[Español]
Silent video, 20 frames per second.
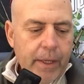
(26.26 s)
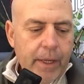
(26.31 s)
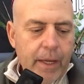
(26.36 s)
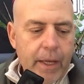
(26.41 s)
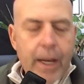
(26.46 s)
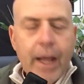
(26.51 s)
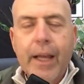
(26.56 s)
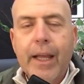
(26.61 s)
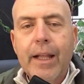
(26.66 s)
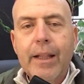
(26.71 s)

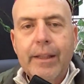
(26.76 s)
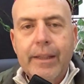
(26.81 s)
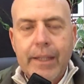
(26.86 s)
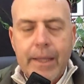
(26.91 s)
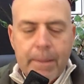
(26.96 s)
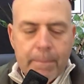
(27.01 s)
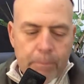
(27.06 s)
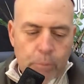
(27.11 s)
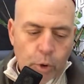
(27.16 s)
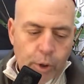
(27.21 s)
En aquel
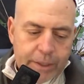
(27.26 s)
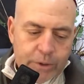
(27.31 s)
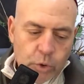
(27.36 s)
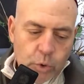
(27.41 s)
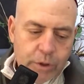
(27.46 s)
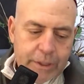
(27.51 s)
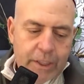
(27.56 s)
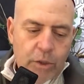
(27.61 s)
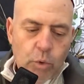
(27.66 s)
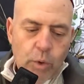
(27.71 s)
tiempo
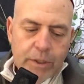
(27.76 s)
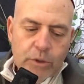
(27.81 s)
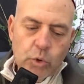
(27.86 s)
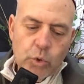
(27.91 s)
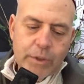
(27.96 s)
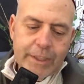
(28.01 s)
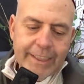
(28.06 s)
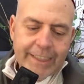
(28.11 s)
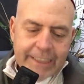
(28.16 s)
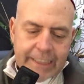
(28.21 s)
Jesús dijo a sus
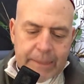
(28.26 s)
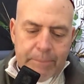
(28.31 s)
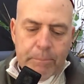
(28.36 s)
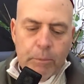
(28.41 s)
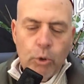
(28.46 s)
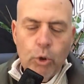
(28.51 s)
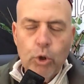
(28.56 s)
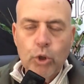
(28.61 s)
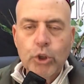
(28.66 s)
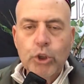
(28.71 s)

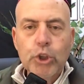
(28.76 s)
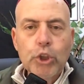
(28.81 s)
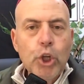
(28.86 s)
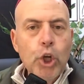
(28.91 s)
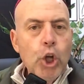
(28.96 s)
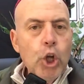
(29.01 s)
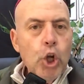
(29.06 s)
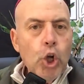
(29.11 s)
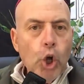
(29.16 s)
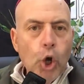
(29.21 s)
discípulos,
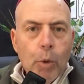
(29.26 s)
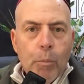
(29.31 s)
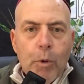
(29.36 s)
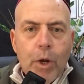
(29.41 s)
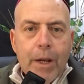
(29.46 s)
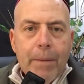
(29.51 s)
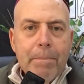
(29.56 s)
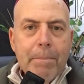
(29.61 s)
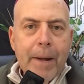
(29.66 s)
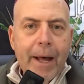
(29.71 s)
como
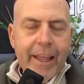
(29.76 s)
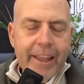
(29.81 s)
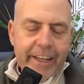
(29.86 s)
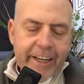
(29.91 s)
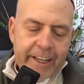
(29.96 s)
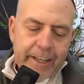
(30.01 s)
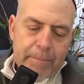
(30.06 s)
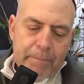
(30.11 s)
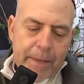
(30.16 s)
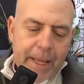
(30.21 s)
el
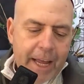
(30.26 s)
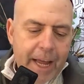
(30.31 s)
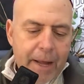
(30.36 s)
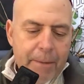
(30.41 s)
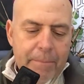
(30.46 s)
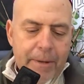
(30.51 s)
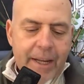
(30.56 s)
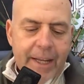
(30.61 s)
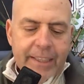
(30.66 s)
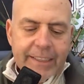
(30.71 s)
Padre me
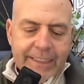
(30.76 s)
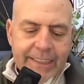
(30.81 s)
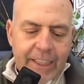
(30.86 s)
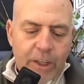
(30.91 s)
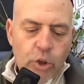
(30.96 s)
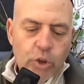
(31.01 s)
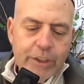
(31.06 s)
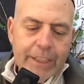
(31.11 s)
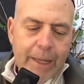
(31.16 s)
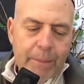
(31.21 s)
ama, así
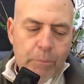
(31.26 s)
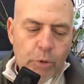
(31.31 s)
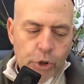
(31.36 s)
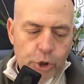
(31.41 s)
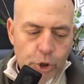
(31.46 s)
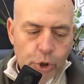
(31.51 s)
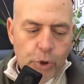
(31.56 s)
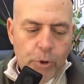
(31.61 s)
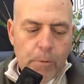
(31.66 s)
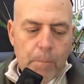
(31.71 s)
los amo
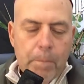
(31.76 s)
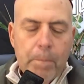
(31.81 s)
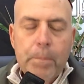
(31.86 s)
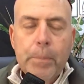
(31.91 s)
yo.